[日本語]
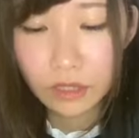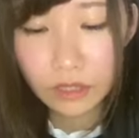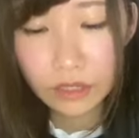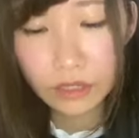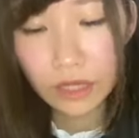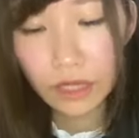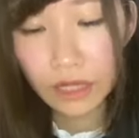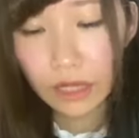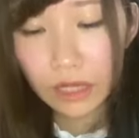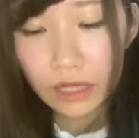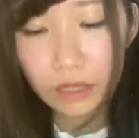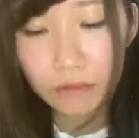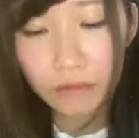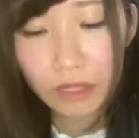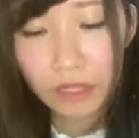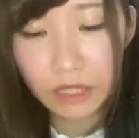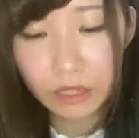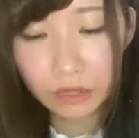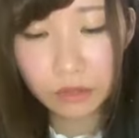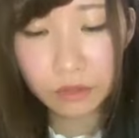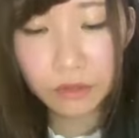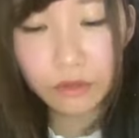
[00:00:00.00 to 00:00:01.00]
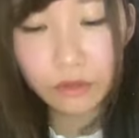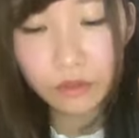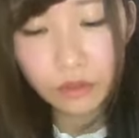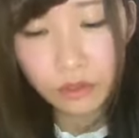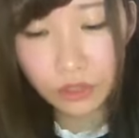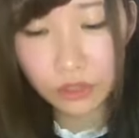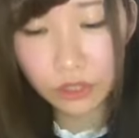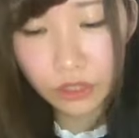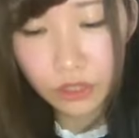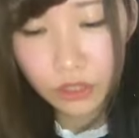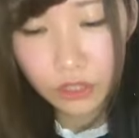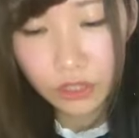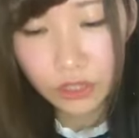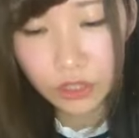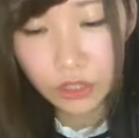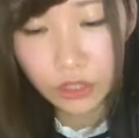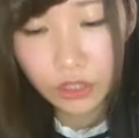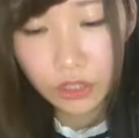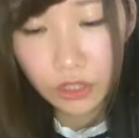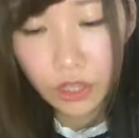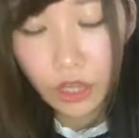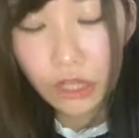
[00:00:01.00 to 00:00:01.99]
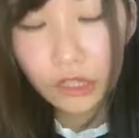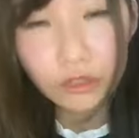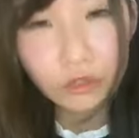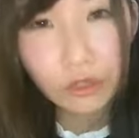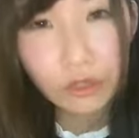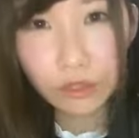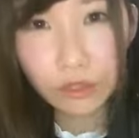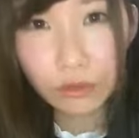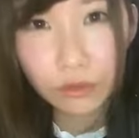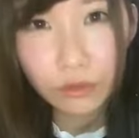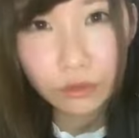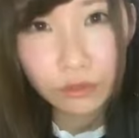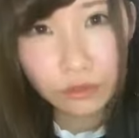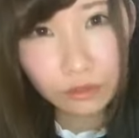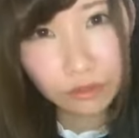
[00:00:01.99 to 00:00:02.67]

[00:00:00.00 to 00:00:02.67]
通販今だとグッズ、あと